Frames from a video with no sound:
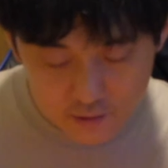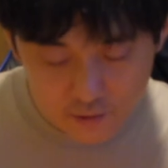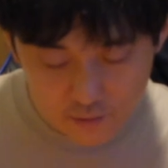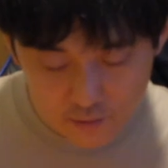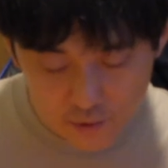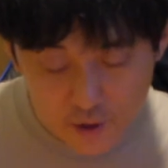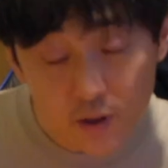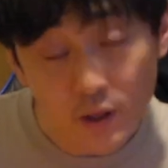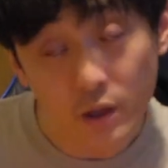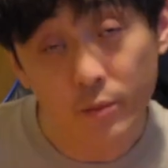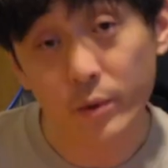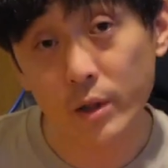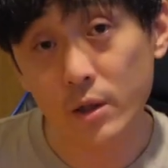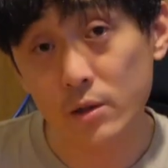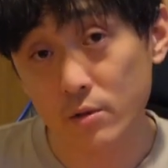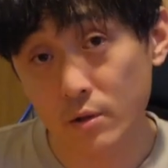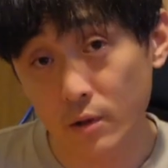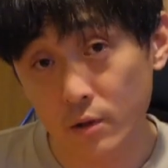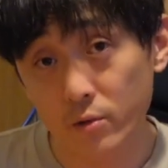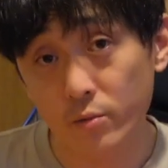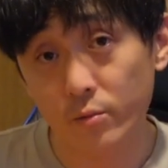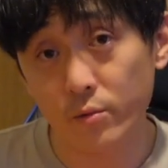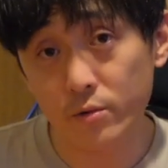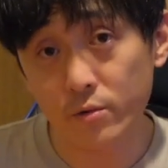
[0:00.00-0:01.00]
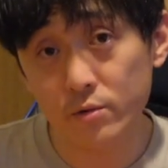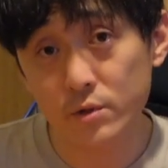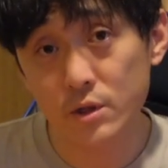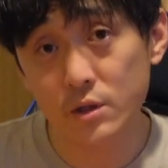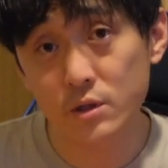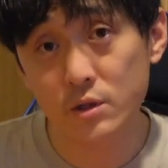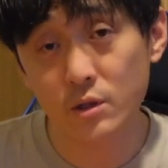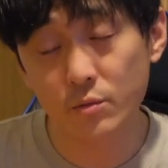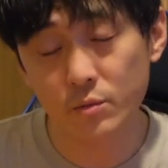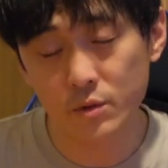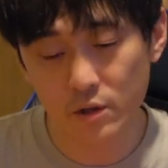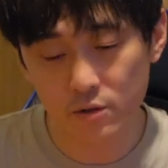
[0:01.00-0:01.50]
いことはデメリットだと思うよ
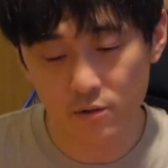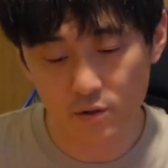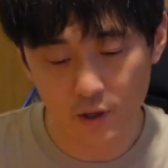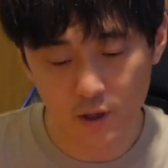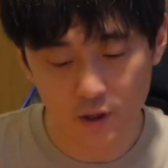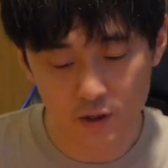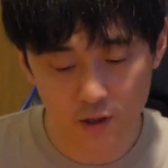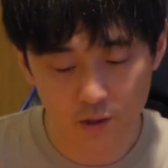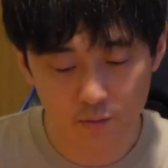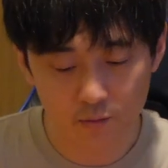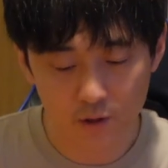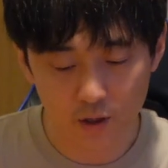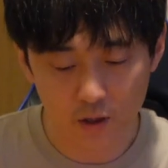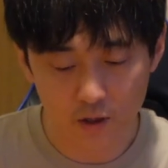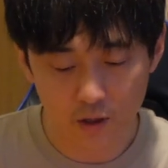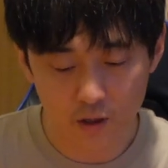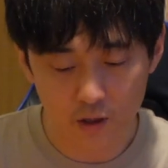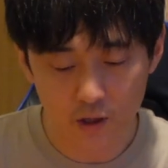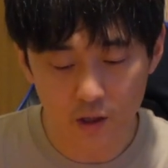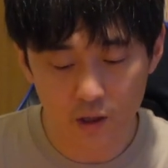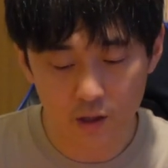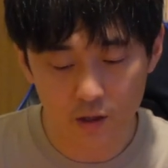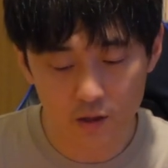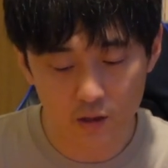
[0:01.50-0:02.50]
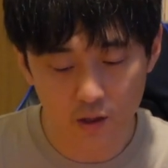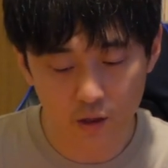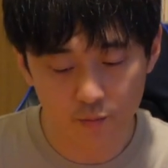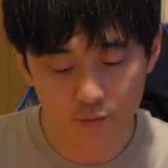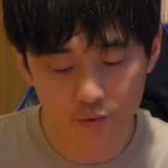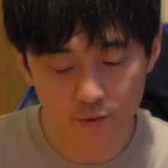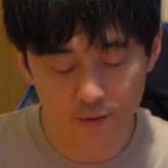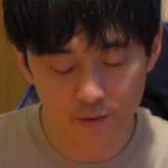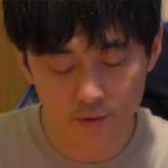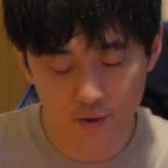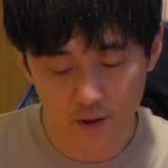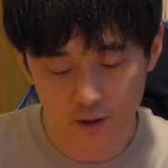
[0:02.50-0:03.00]
システム手順が挟むんだったらただでさえ
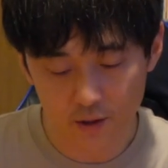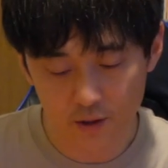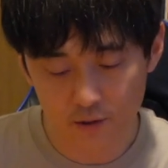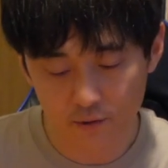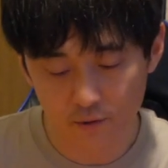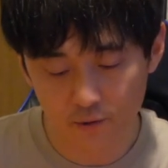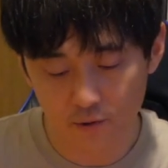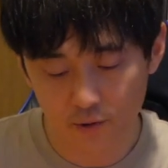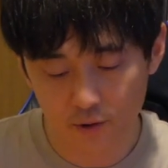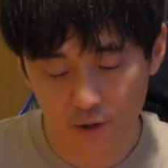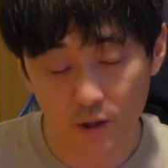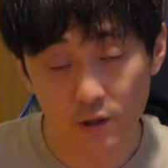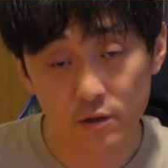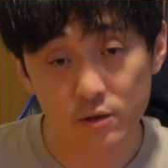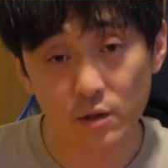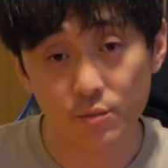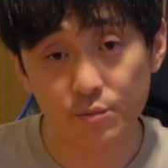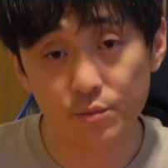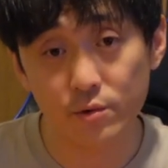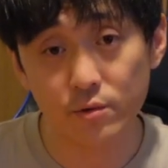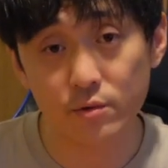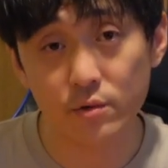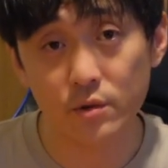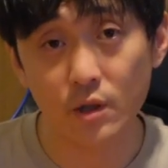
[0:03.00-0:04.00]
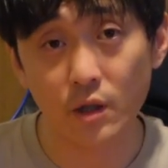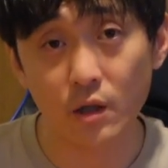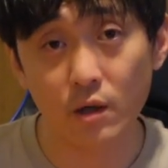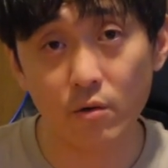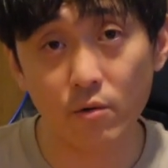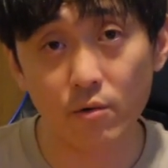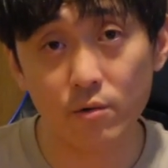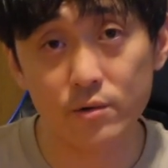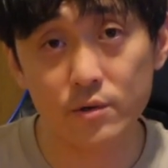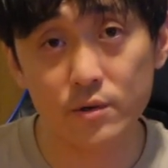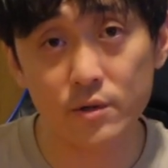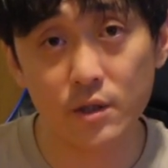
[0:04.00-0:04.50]
プロッターで揃えたりしたらプロッター
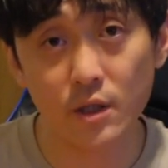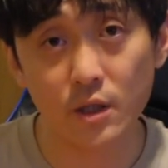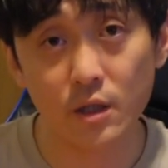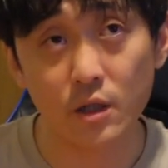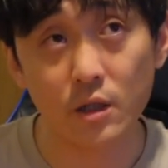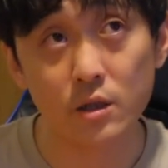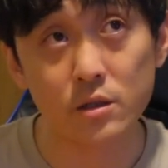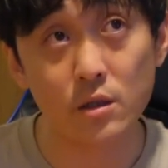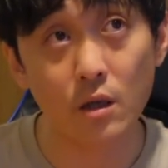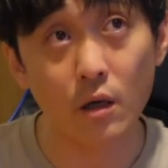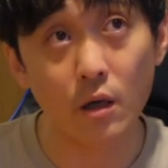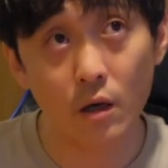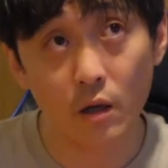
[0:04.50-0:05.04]
細いからさ、